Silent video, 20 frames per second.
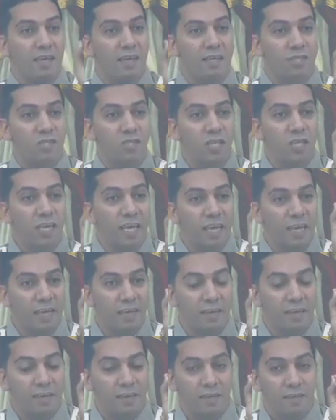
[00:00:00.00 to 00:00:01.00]
الشيء
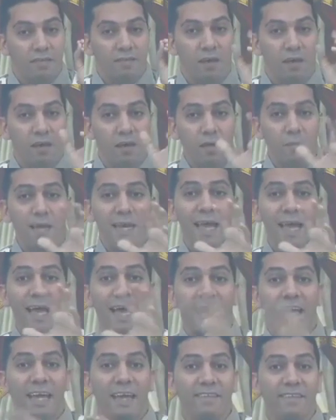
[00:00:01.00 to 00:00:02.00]
طالما
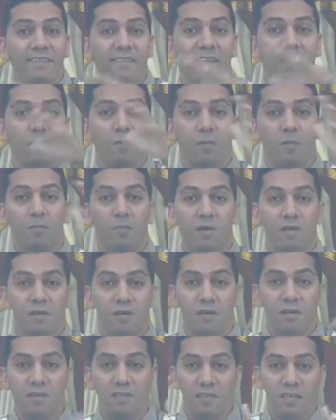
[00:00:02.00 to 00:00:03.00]
الحاجات اللي من
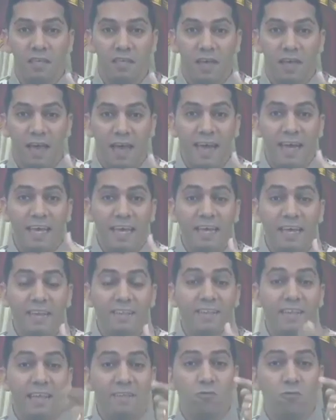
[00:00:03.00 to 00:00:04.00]
براه دي
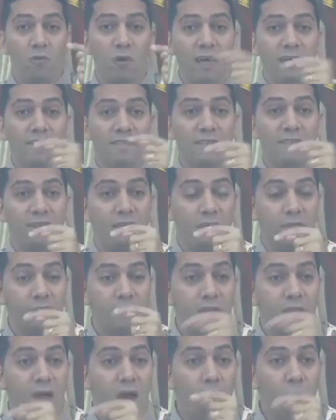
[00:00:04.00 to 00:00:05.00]
حاجات لا تؤثر
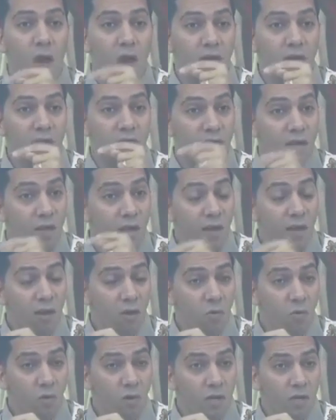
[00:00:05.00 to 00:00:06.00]
في جوهر
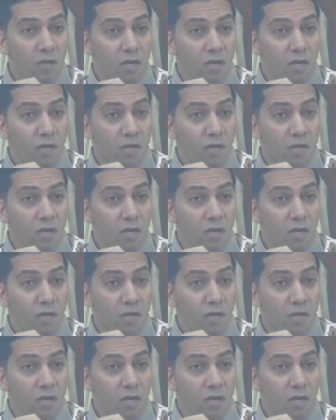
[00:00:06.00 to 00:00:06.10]
صلاحه